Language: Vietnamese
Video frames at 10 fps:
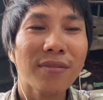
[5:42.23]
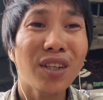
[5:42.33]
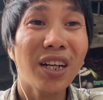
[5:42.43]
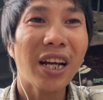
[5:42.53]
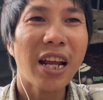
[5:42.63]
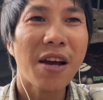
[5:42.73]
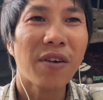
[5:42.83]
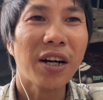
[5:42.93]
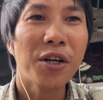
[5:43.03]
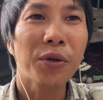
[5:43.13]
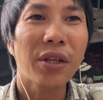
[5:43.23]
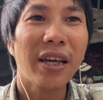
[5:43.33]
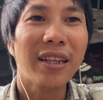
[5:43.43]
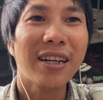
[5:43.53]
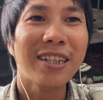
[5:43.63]
cho nên em vẫn ưu
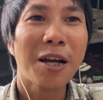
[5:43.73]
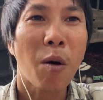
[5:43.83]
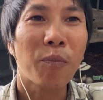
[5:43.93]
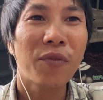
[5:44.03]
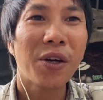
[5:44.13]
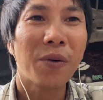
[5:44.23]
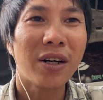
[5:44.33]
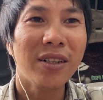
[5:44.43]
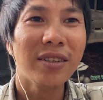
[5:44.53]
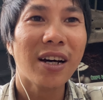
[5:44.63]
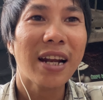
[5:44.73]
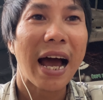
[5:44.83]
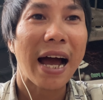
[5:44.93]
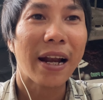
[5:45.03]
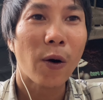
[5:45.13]
tiên đến cái mục tiêu lớn đó là
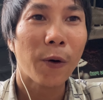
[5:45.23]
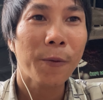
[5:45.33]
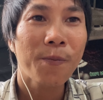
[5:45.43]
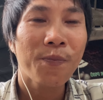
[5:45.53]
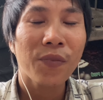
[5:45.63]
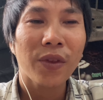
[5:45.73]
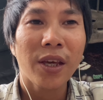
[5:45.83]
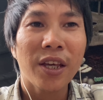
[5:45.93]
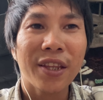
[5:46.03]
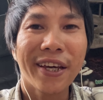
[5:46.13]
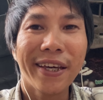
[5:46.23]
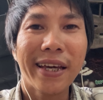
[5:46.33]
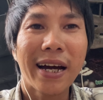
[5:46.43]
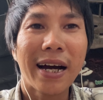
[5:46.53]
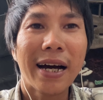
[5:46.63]
Hà Nội thì
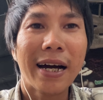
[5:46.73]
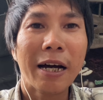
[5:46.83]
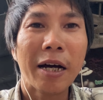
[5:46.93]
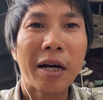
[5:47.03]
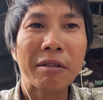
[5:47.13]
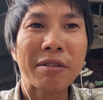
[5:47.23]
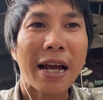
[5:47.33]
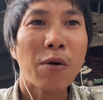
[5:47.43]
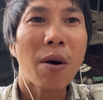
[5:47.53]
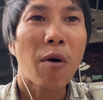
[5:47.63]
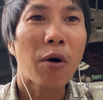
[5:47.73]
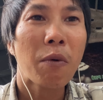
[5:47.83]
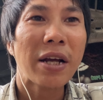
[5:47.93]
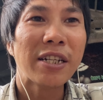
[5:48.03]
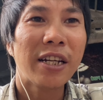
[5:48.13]
uh, trải qua một cái
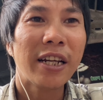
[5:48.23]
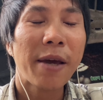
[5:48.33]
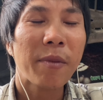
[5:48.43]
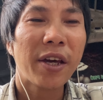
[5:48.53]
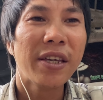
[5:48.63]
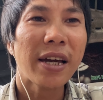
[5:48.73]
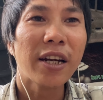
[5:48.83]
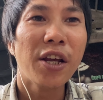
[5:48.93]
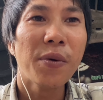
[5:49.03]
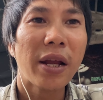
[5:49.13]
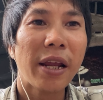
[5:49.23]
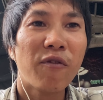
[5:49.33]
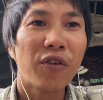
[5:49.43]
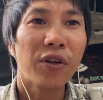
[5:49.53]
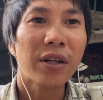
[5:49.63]
quá trình em nghĩ chắc nếu anh em
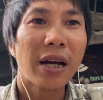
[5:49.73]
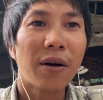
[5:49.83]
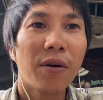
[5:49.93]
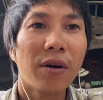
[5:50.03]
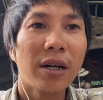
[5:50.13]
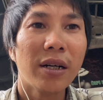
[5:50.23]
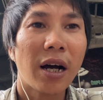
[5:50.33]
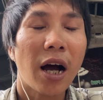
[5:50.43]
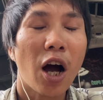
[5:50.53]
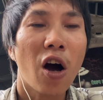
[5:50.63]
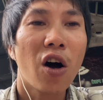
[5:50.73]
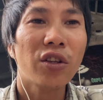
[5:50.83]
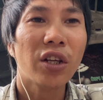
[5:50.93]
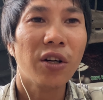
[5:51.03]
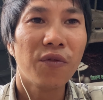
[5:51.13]
phượt nào uh, họ
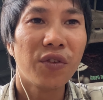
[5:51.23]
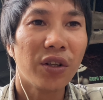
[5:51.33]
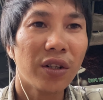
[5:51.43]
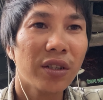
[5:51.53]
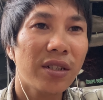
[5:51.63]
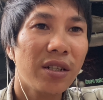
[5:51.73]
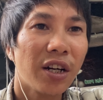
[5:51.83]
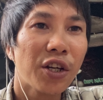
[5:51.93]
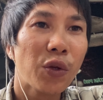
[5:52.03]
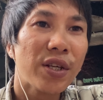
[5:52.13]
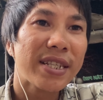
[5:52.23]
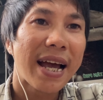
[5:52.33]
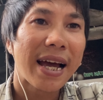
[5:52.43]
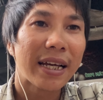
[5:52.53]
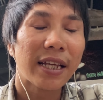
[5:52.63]
từng phượt những cái chuyến
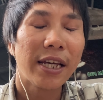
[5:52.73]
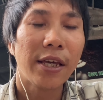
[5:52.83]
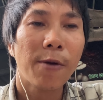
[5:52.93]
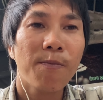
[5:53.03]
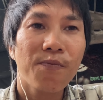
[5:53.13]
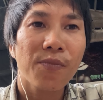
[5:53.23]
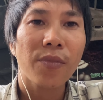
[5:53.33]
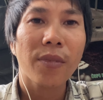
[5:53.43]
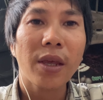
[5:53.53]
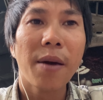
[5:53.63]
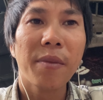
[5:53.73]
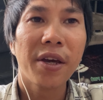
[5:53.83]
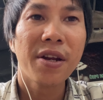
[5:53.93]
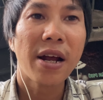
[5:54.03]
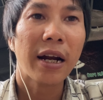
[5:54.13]
xa thì em
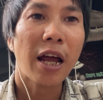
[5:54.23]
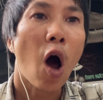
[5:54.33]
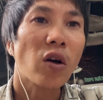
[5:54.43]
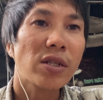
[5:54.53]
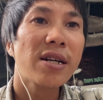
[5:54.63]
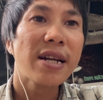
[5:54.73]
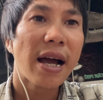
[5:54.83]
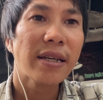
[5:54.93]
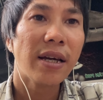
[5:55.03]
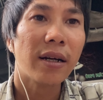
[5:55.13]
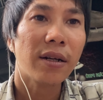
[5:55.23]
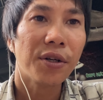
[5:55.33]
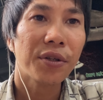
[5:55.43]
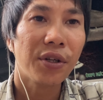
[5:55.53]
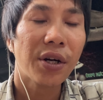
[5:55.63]
nghĩ rằng là họ xứng đáng nhận được
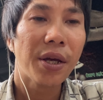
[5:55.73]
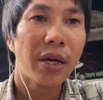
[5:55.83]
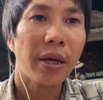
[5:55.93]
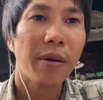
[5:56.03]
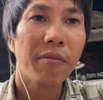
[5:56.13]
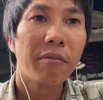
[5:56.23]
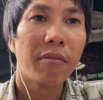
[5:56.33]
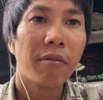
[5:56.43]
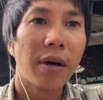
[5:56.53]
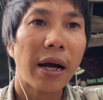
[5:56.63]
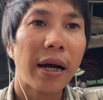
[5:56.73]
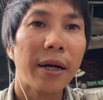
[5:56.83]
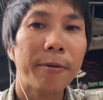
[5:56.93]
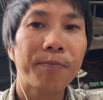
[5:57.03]
những cái gì mà